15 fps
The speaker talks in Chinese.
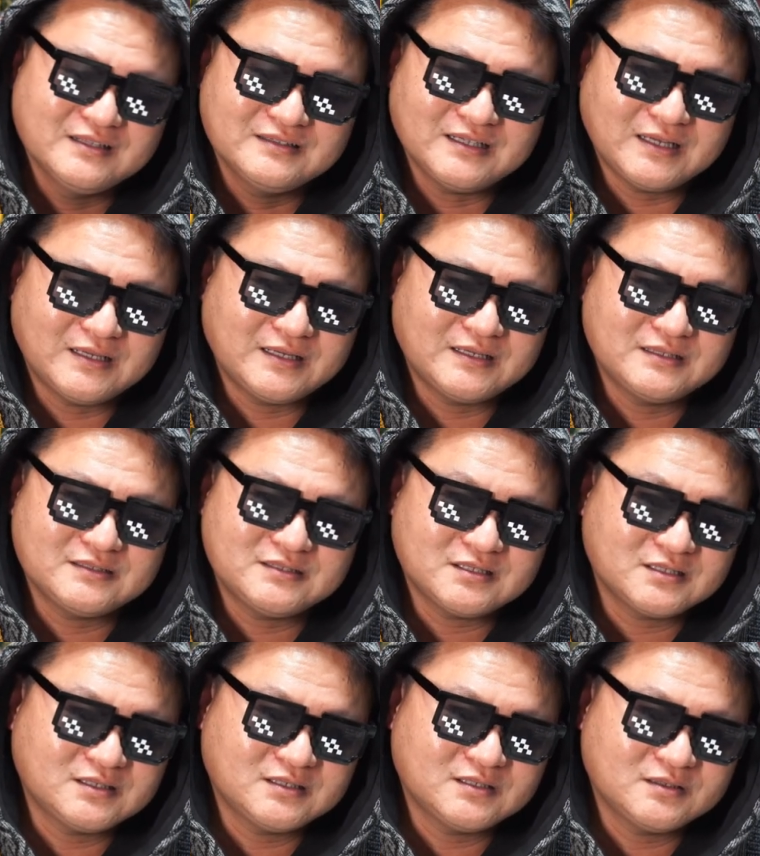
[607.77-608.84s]
那这
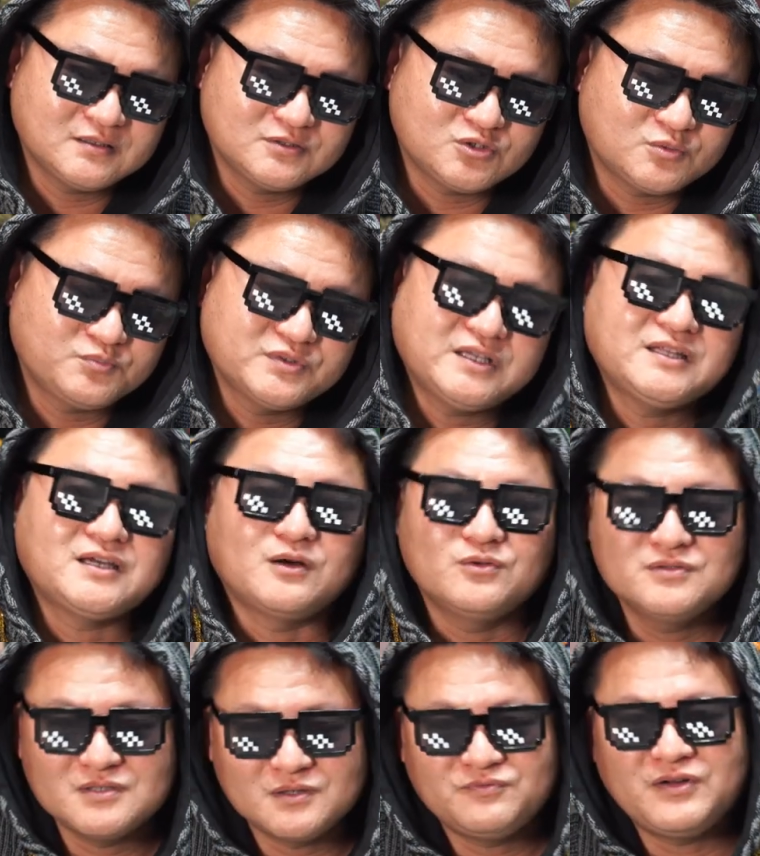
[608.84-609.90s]
个就不再讨
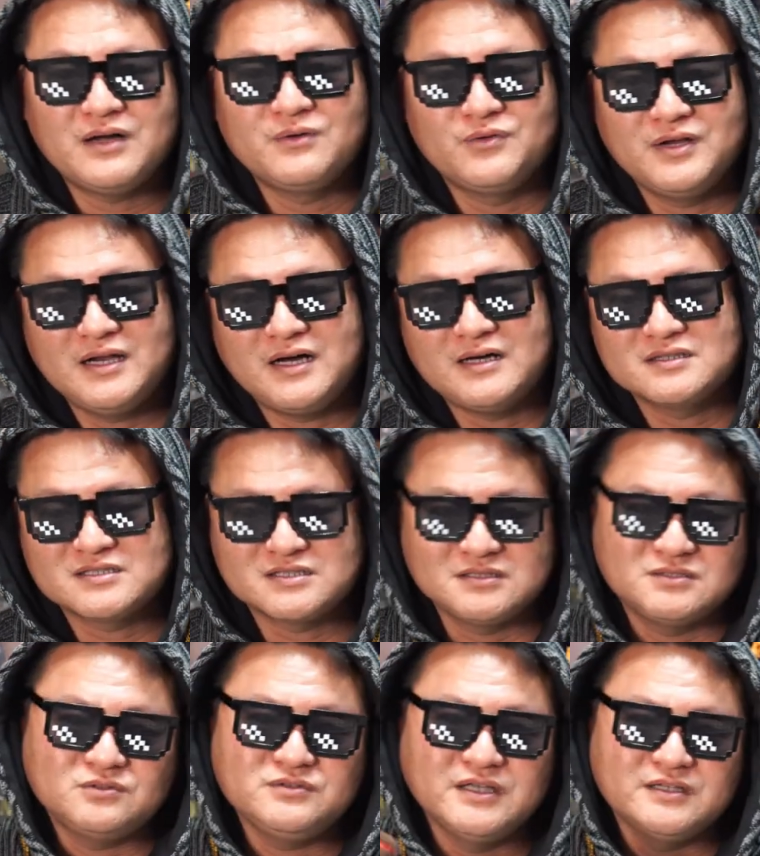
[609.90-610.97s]
论这个范围了啊，十
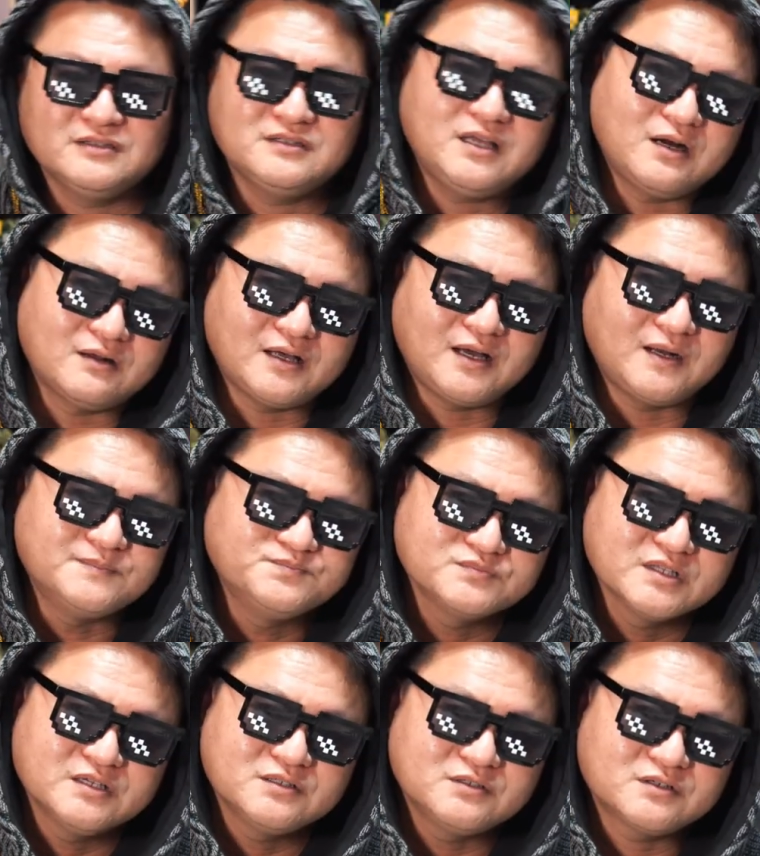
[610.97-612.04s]
周年到了啊，
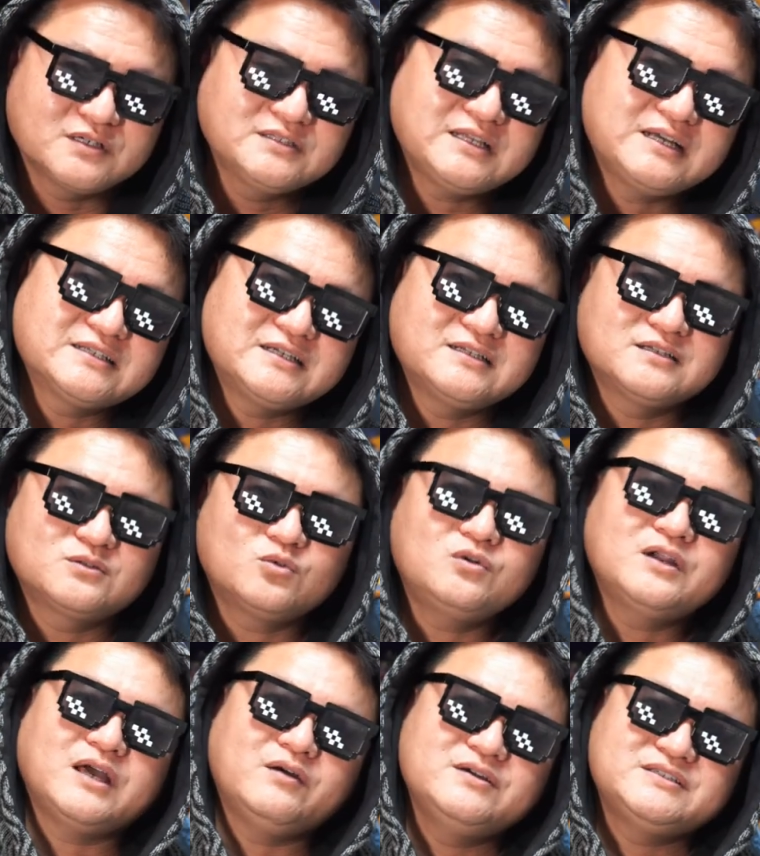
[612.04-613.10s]
就跟大家呢
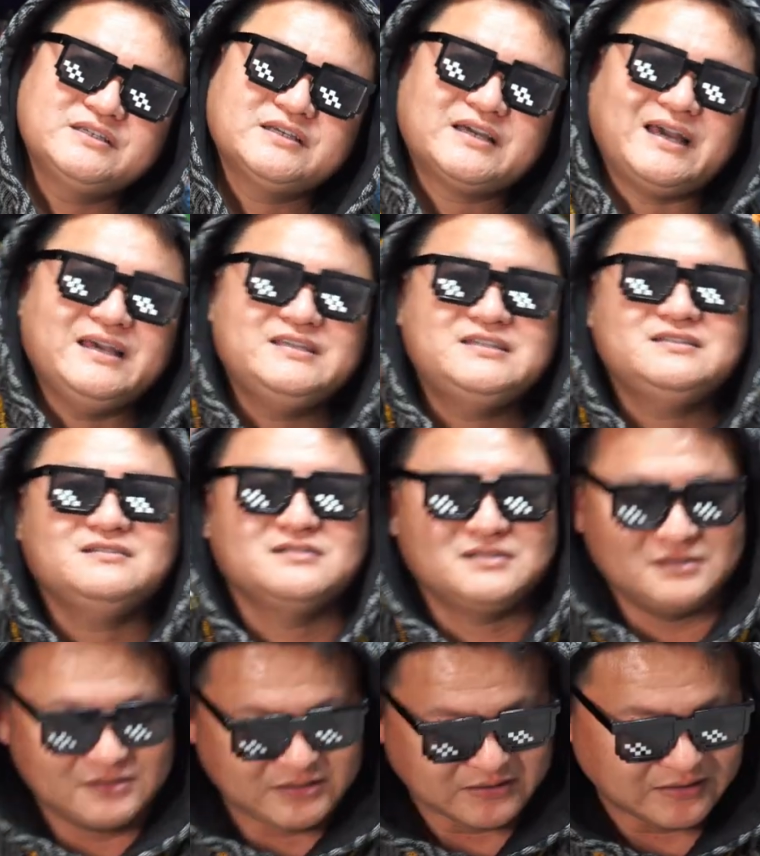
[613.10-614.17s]
多聊一些开心的
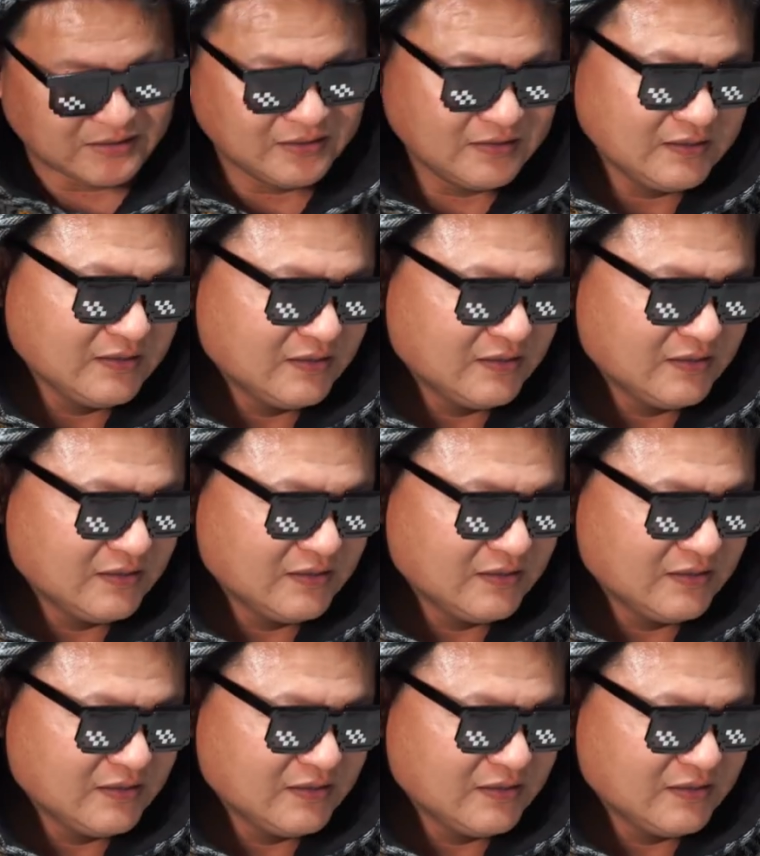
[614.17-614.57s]
事情啊。